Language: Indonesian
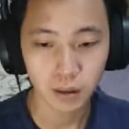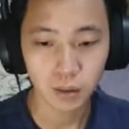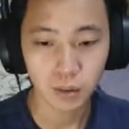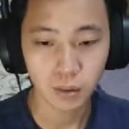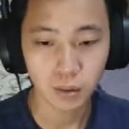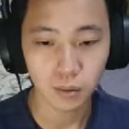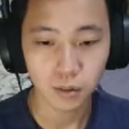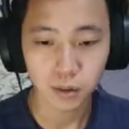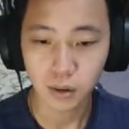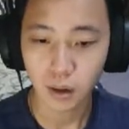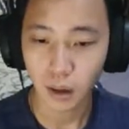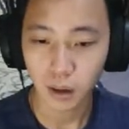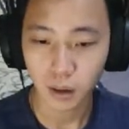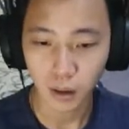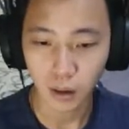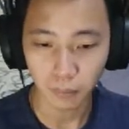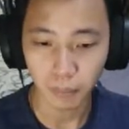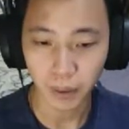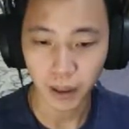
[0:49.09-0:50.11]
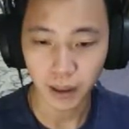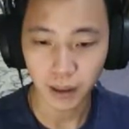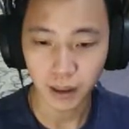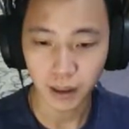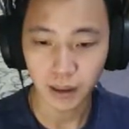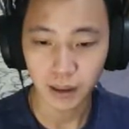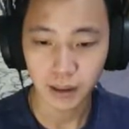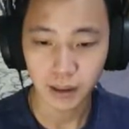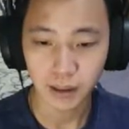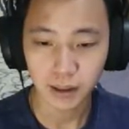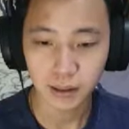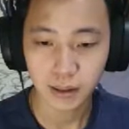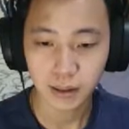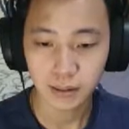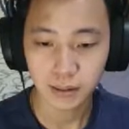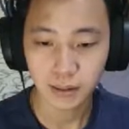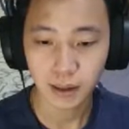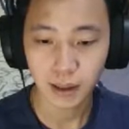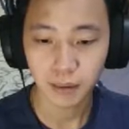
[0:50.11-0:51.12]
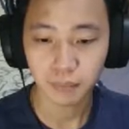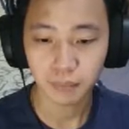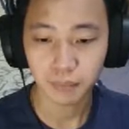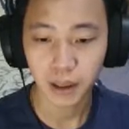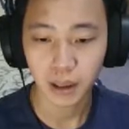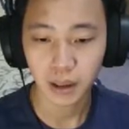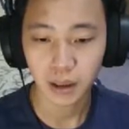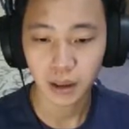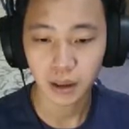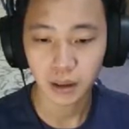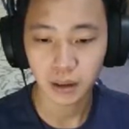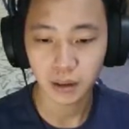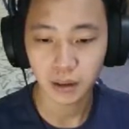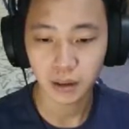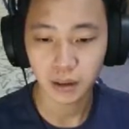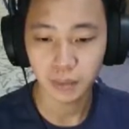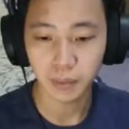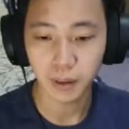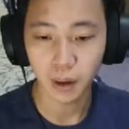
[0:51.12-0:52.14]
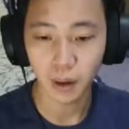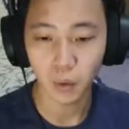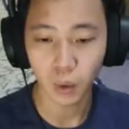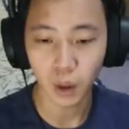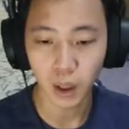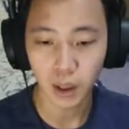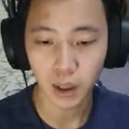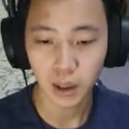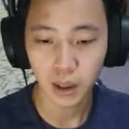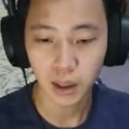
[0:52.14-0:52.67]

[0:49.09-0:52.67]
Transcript: use Dragon Empire Relic, dan sampai di bawah